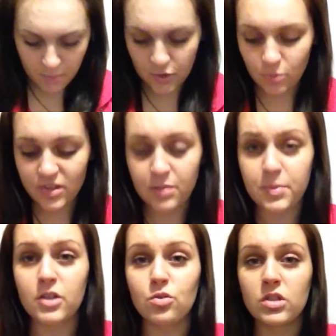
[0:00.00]
Потом три
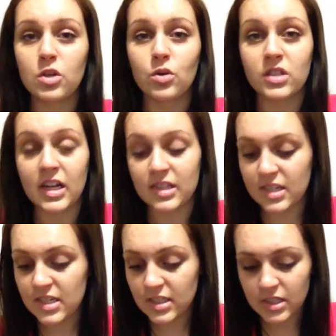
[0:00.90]
продукта от
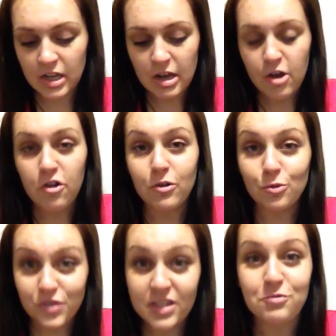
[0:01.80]
Catrice
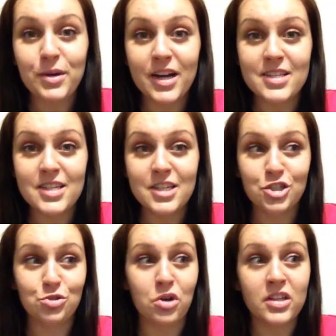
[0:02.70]
увидел в магазине,
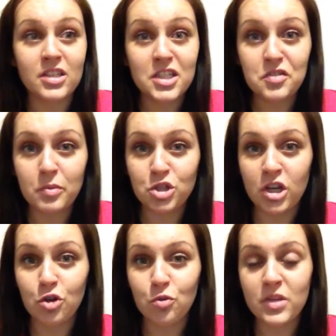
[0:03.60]
что Катрис вообще
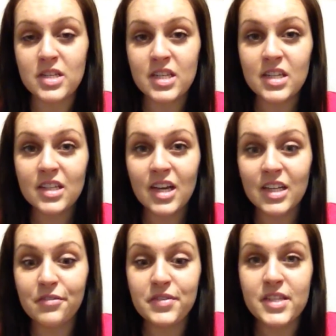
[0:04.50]
огромная скидка
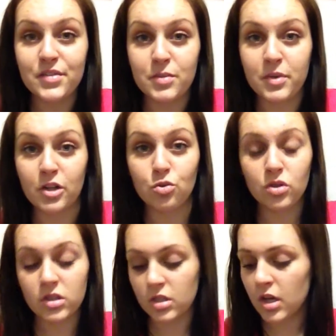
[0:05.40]
на все-все
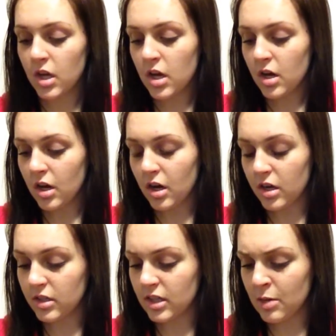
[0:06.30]
продукты,
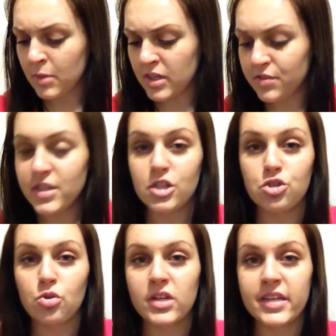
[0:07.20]
а, и там они все
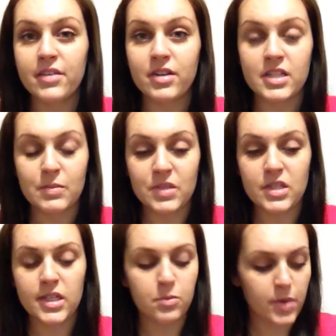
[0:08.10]
стоили евро
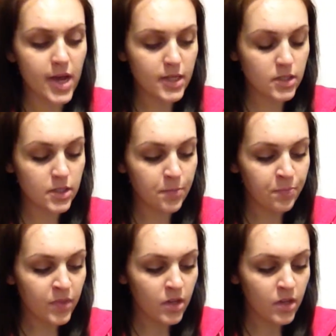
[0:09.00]
75.